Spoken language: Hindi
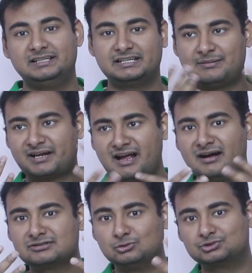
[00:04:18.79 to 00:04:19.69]
लेकिन हमारा
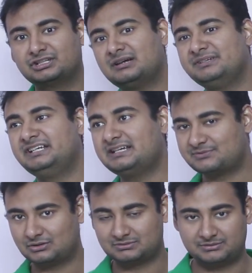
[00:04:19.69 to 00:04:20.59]
आंख उतना भी नहीं
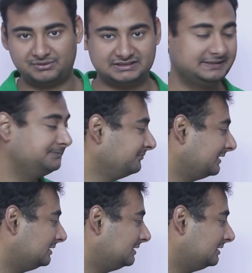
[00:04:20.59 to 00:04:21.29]
एब्जॉर्व कर पाता है